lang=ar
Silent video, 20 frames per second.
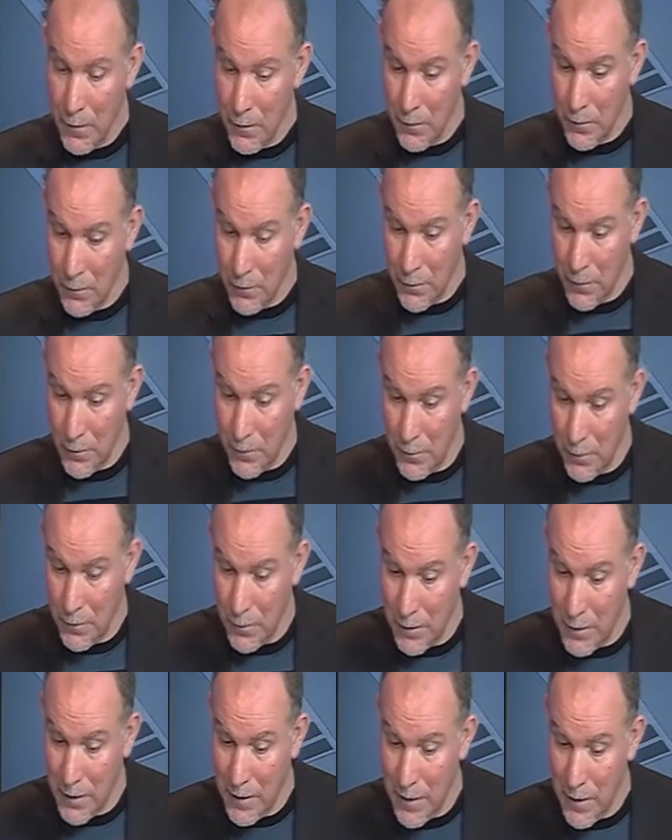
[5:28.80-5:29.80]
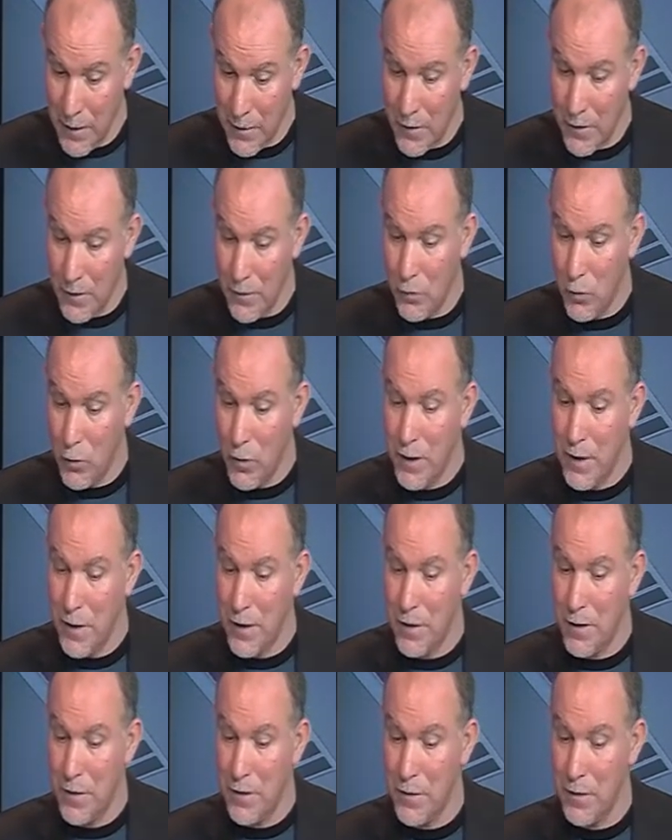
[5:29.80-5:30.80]
آه لان
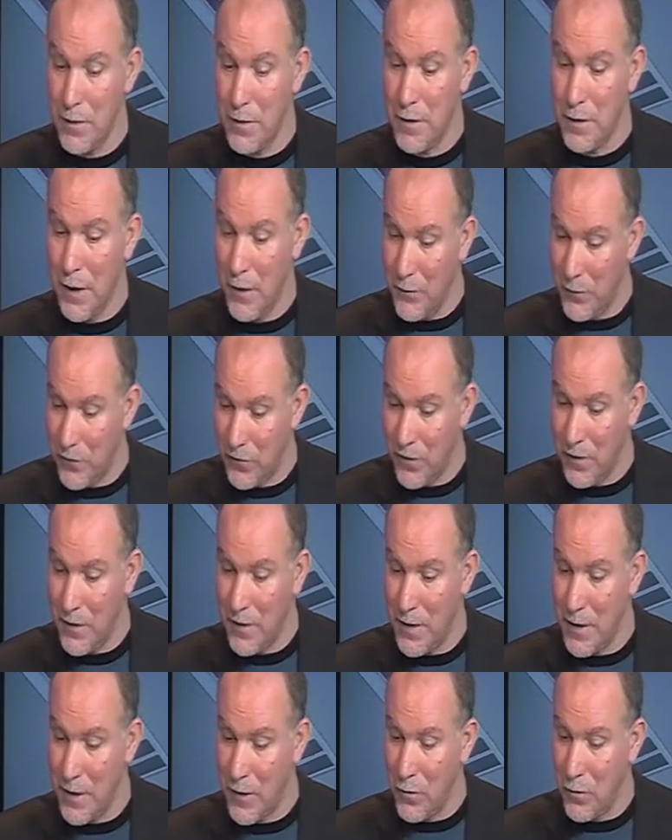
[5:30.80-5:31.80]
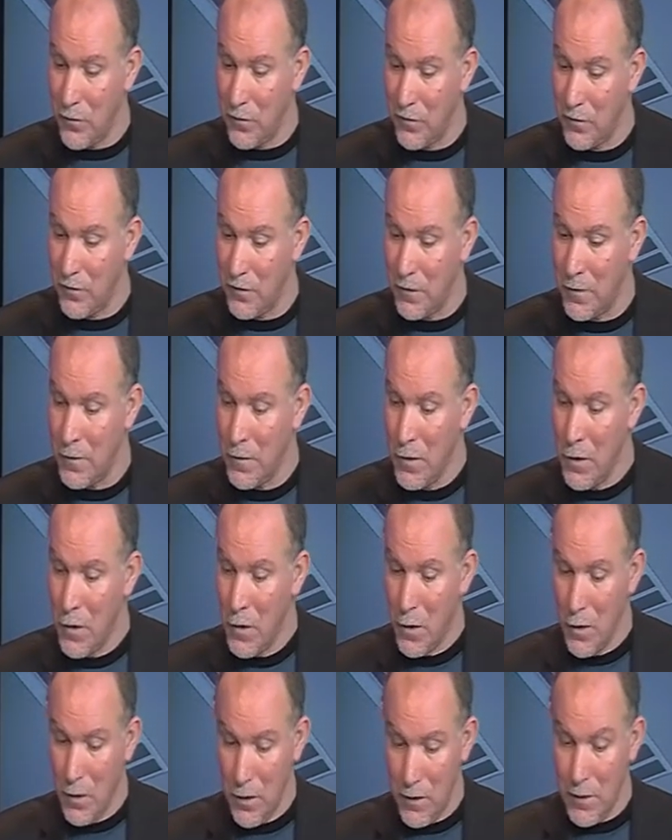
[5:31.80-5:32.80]
وقادي راو نسن
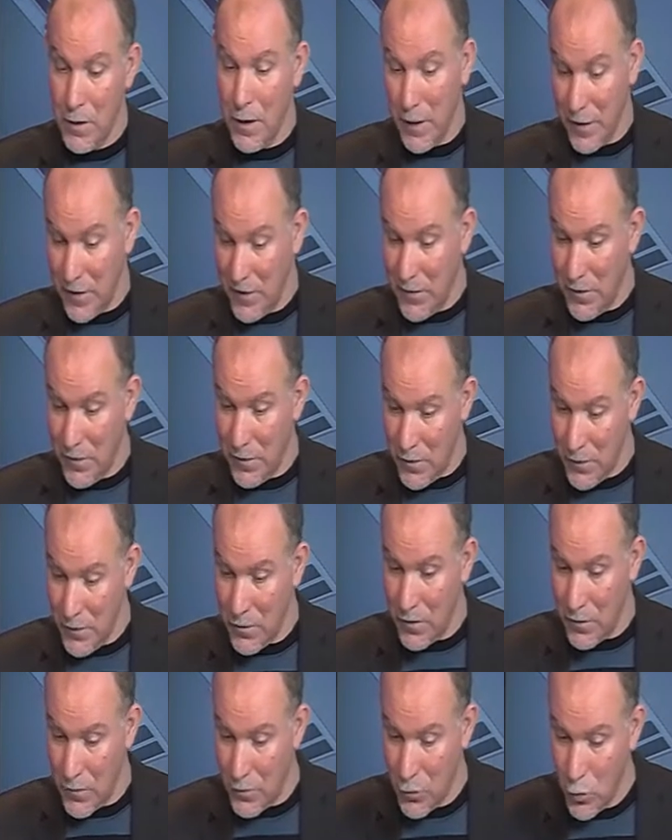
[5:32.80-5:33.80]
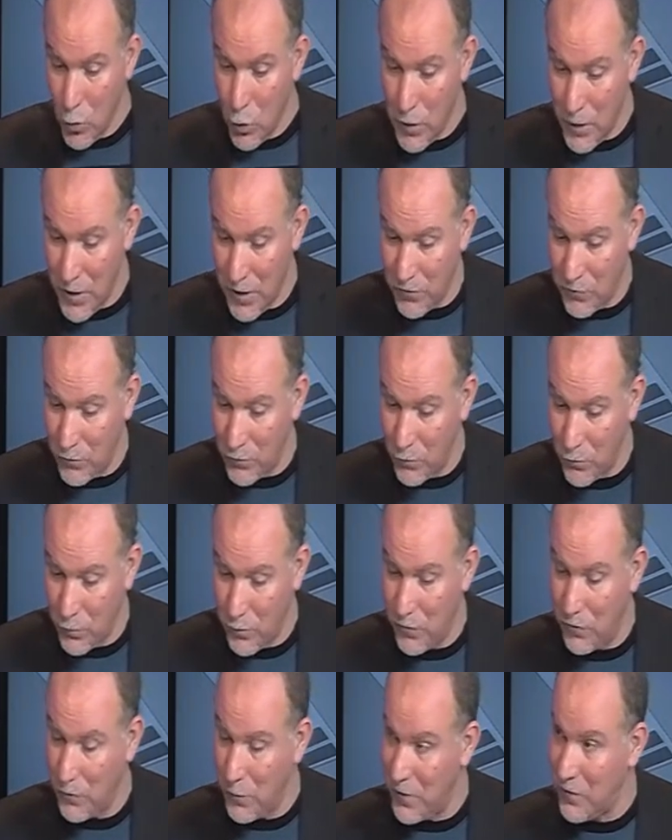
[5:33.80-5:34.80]
نعي ثلاث
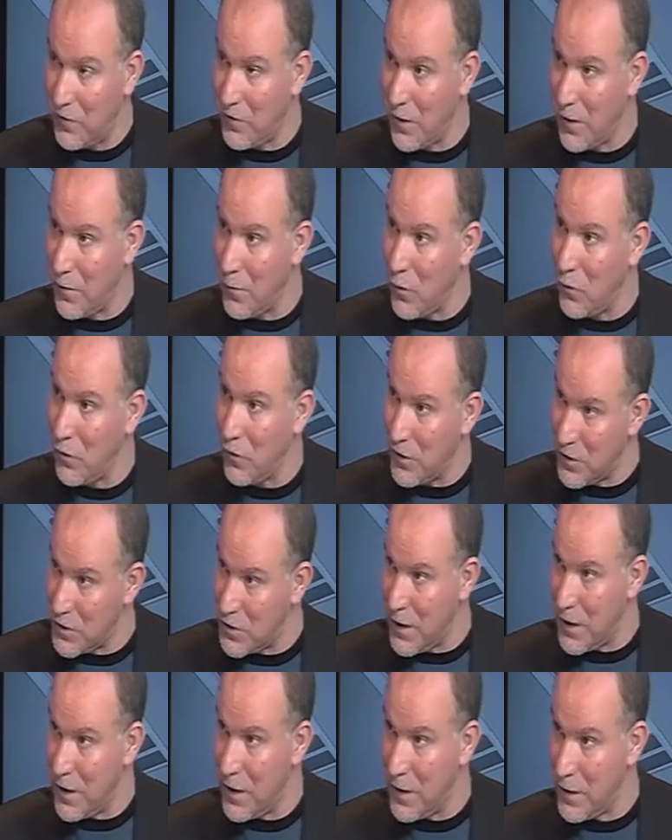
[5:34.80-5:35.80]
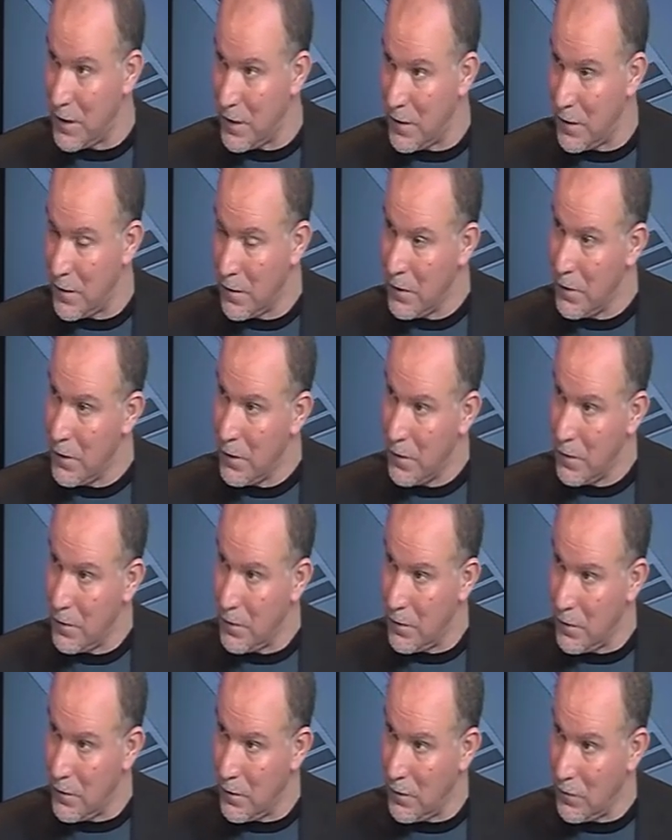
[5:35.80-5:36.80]
سبيسيالمون دي الجهة يكين
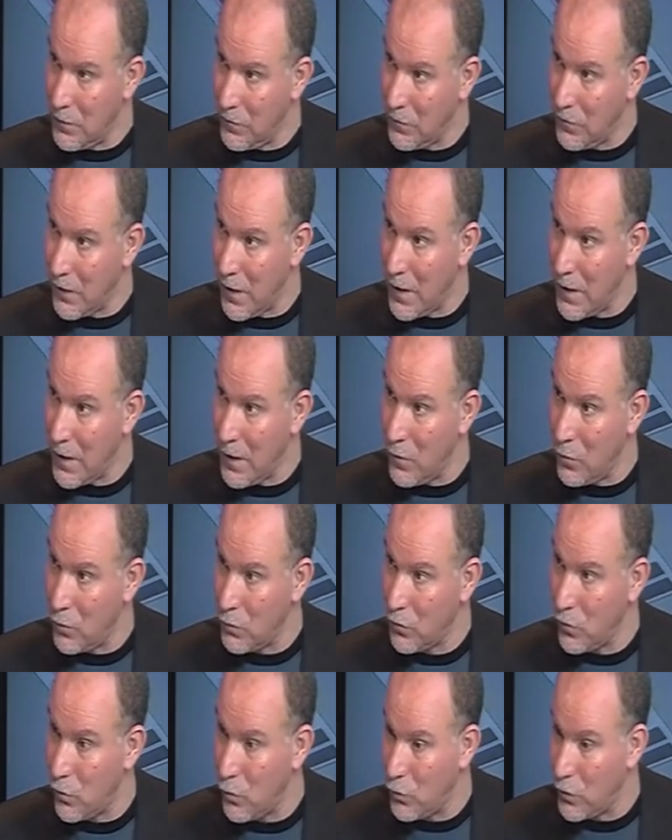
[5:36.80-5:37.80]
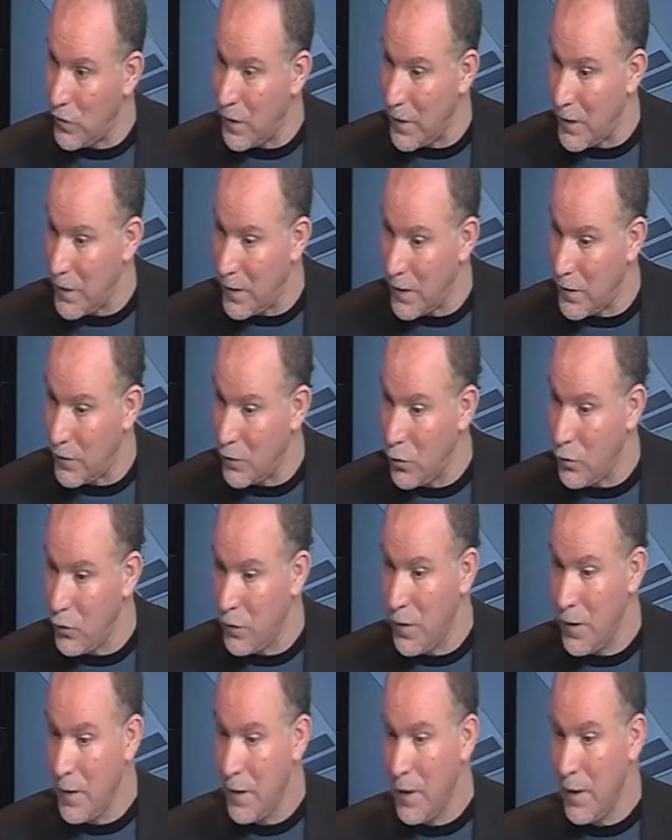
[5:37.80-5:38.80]
الصحراء وتروحوا ترى
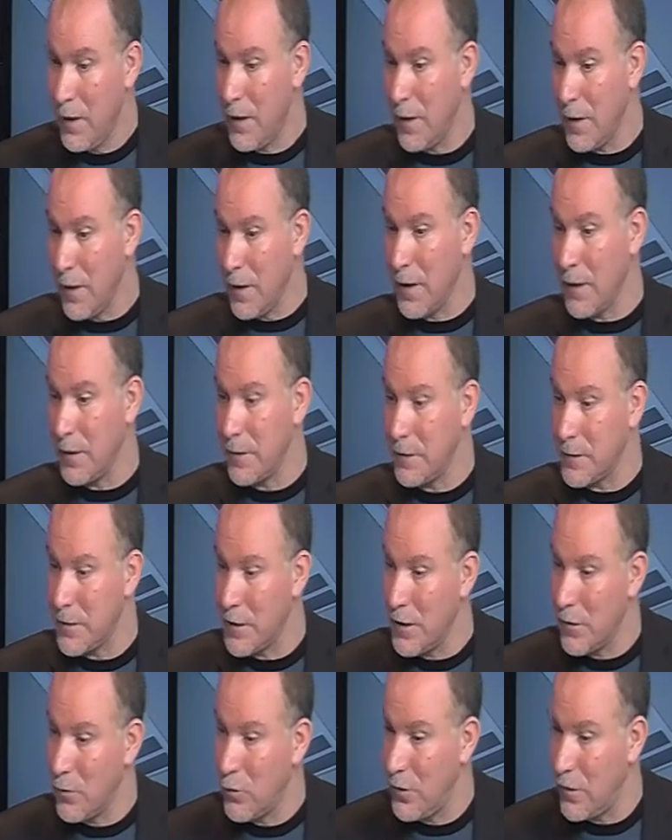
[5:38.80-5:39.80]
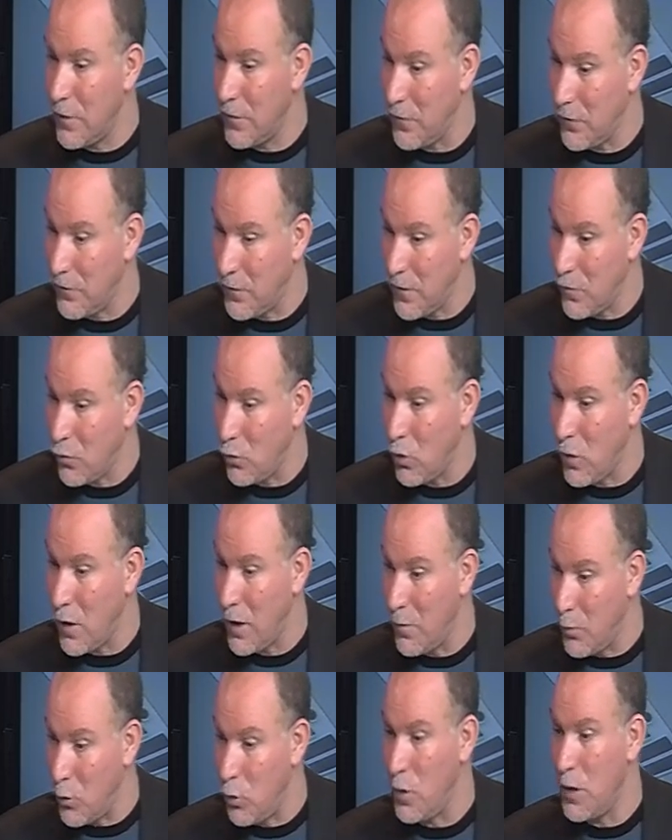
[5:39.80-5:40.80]
لاكود اي غير خاطرش لاكود سزات
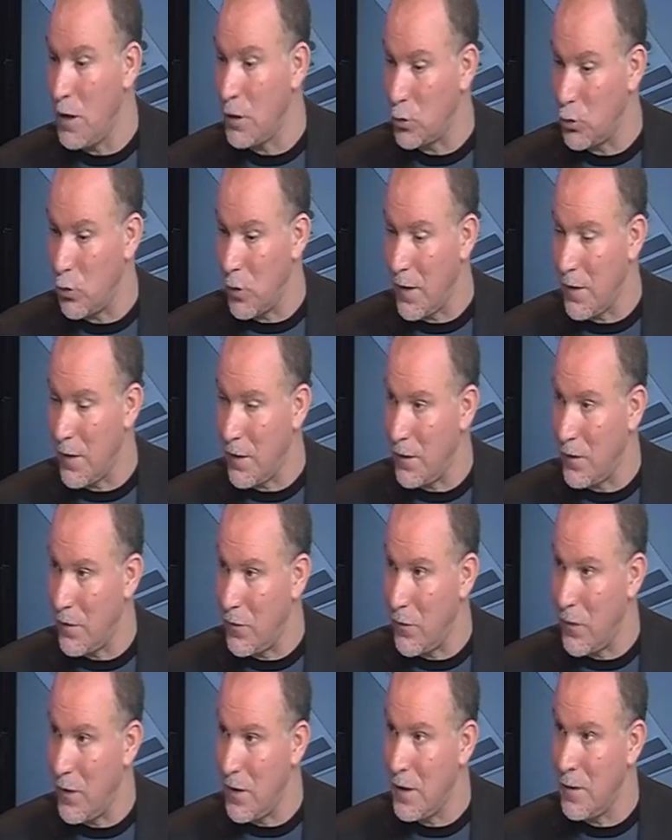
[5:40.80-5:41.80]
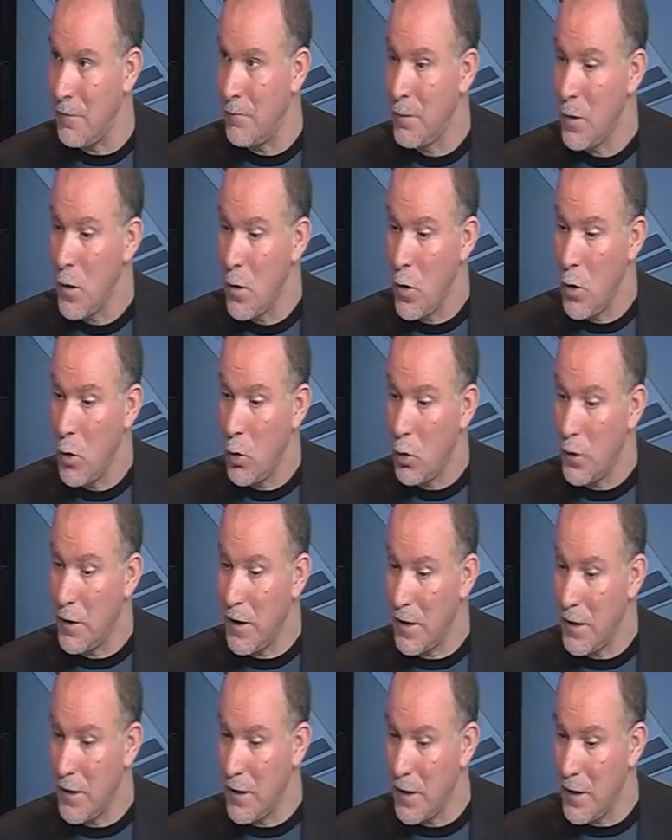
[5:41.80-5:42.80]
وخا مولاش وراضي تنبنين
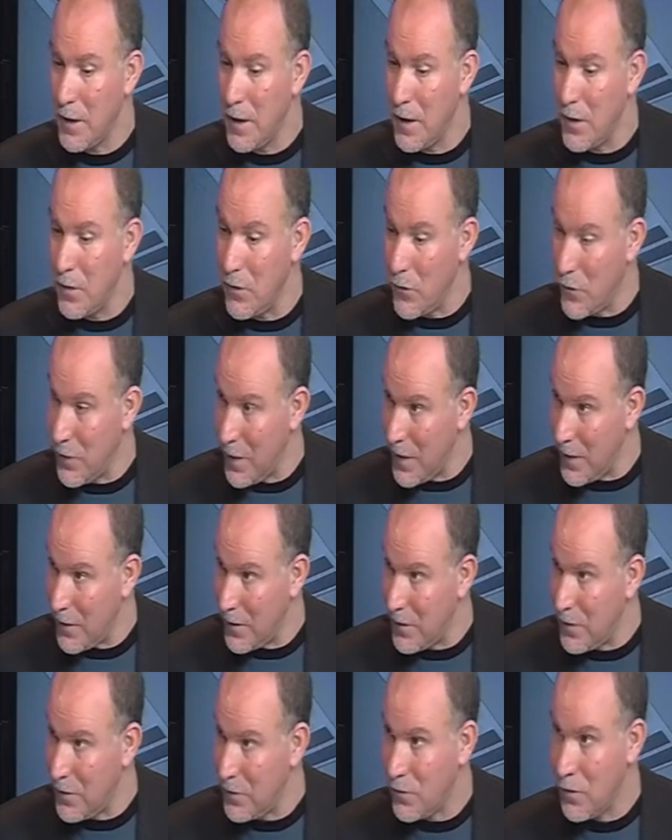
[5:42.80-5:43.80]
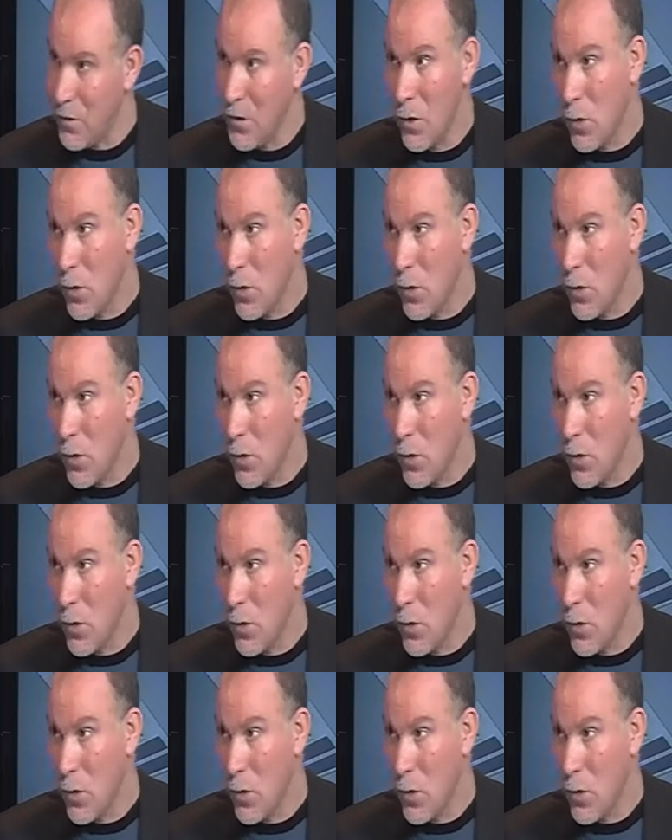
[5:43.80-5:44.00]
وكادي قلان باديث